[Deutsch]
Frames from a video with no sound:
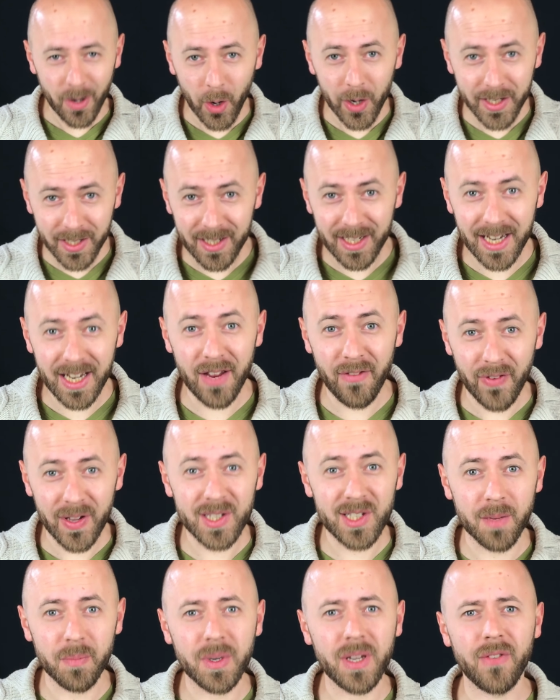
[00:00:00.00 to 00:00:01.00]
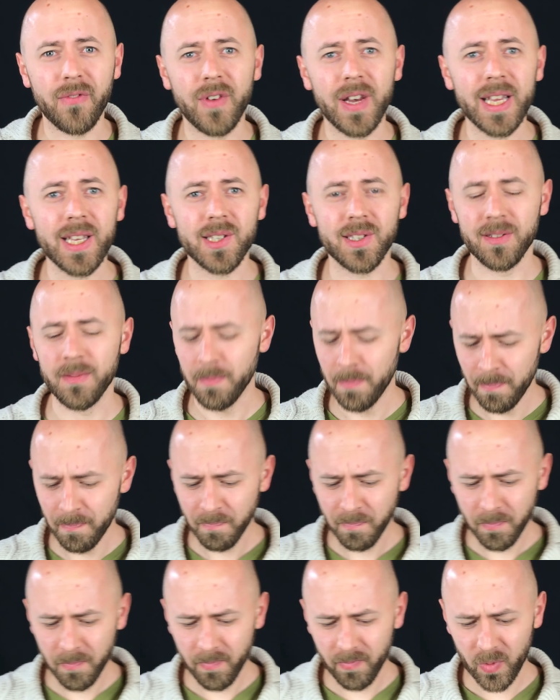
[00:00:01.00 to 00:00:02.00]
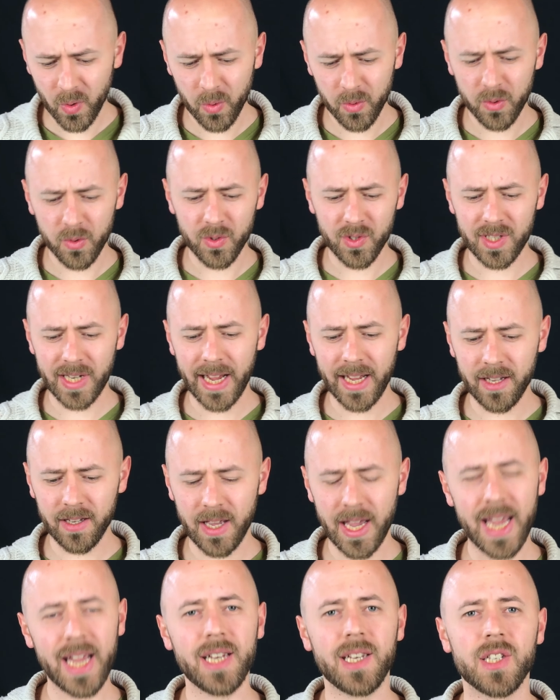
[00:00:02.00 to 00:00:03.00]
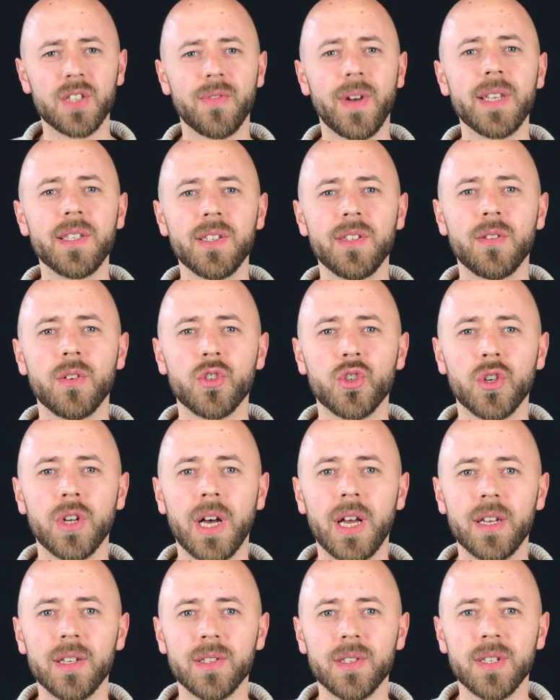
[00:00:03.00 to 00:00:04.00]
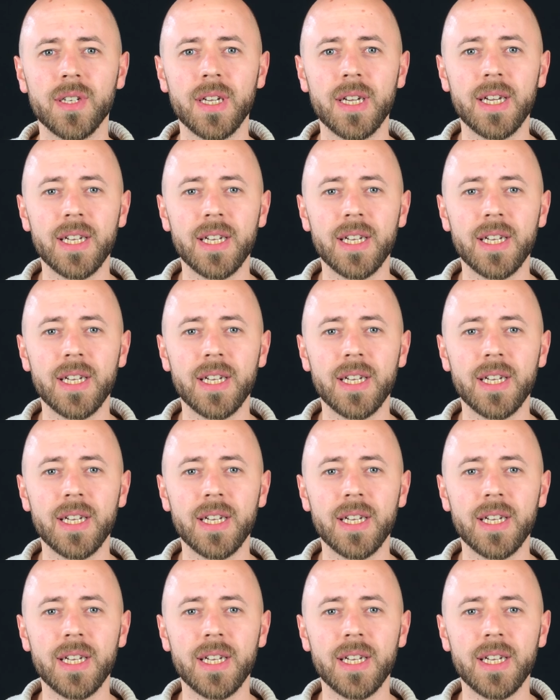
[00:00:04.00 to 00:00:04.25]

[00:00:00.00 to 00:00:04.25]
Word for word: heute den Epheserbrief lesen und uns denken, hey, das weiß ich doch schon alles,